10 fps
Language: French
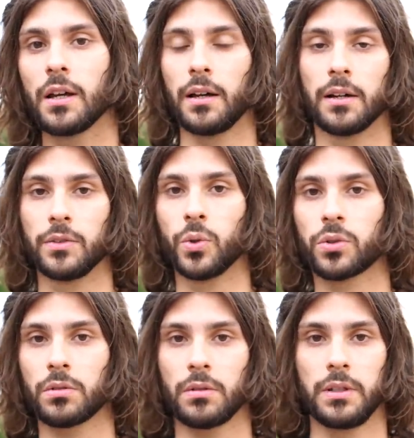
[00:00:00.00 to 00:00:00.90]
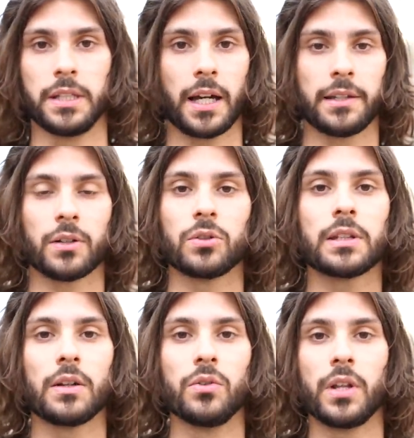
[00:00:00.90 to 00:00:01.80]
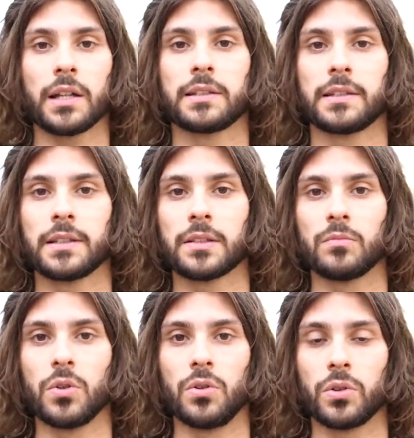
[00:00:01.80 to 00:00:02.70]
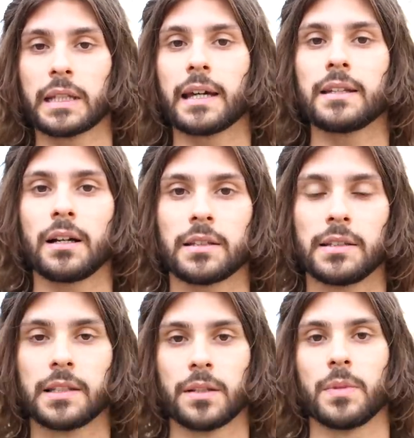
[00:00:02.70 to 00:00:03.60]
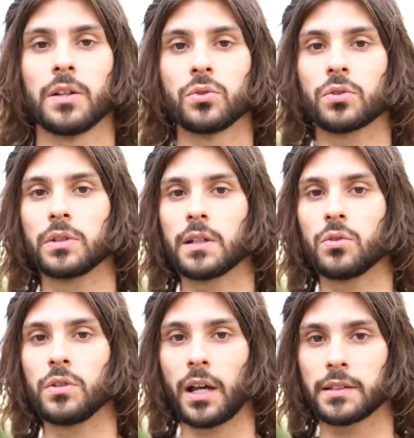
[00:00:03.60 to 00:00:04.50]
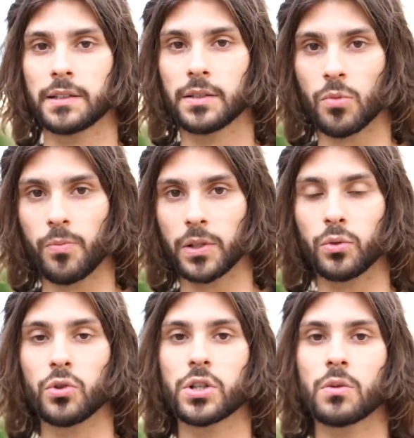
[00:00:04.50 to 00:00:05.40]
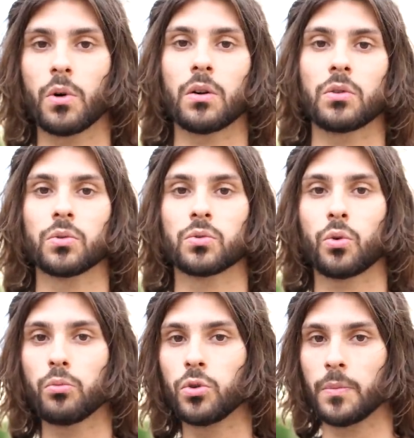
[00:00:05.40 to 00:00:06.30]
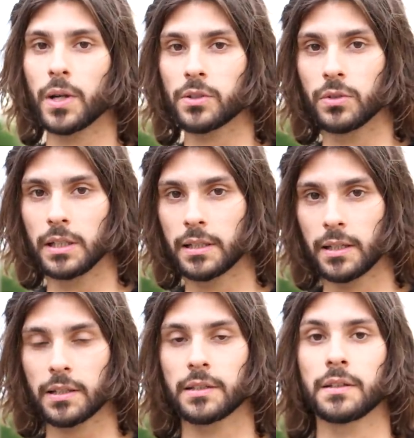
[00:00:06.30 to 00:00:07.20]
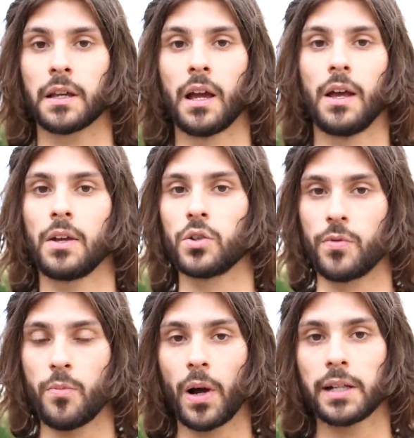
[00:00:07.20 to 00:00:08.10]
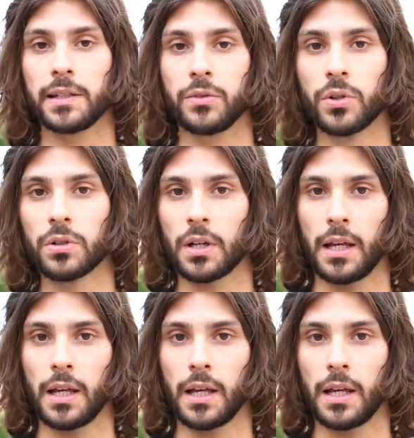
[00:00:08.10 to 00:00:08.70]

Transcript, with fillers: Euh, donc, il y a d'un côté le narcissisme, le trait narcissisme, et d'un autre côté le narcissisme pathologique, ou alors le trouble de la personnalité narcissique. je vais vous parler des deux.